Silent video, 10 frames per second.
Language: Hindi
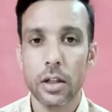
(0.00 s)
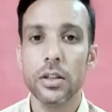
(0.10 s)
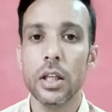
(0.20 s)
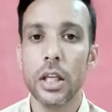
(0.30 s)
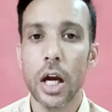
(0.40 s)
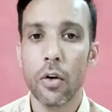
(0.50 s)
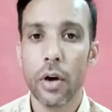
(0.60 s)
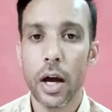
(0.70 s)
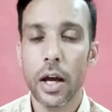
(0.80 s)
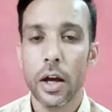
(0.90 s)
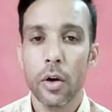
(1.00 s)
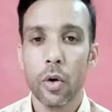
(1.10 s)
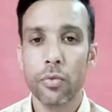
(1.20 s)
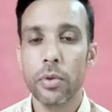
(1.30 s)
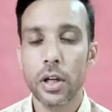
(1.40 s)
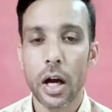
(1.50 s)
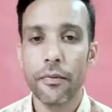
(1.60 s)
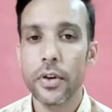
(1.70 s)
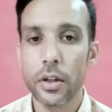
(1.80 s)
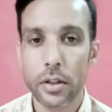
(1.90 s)
कर्ज लिया हुआ है उस पर
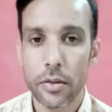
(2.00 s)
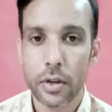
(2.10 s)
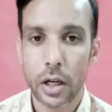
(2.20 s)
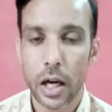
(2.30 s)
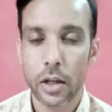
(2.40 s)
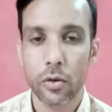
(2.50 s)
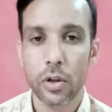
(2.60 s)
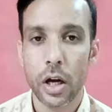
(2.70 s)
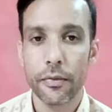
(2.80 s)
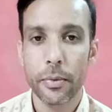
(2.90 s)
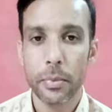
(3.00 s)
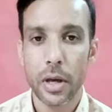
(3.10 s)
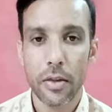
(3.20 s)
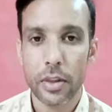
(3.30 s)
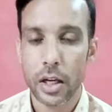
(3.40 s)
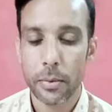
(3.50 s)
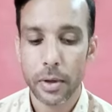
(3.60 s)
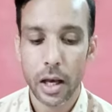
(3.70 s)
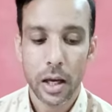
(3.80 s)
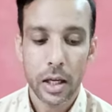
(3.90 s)
काफी इंटरेस्ट लगा इनको काफी ब्याज देना
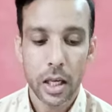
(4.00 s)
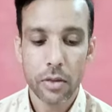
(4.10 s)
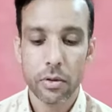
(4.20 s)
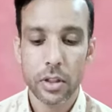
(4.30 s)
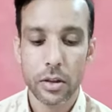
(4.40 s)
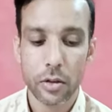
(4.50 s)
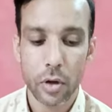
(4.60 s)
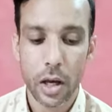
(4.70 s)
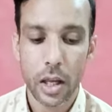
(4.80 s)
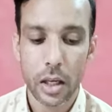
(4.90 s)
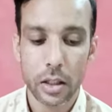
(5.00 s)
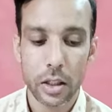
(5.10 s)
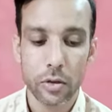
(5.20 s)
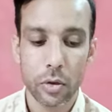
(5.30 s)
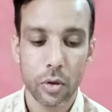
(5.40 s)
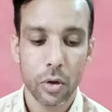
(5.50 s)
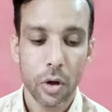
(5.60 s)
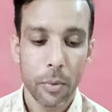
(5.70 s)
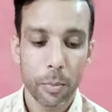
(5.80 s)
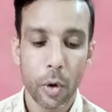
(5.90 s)
पड़ा इस वजह से जो है इनके जो
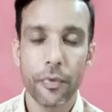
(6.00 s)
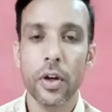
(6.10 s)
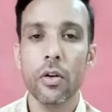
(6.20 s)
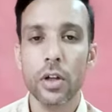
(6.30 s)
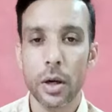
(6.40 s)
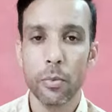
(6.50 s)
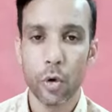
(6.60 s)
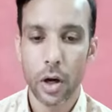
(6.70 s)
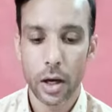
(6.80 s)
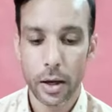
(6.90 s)
प्रॉफिट है वो कम हुआ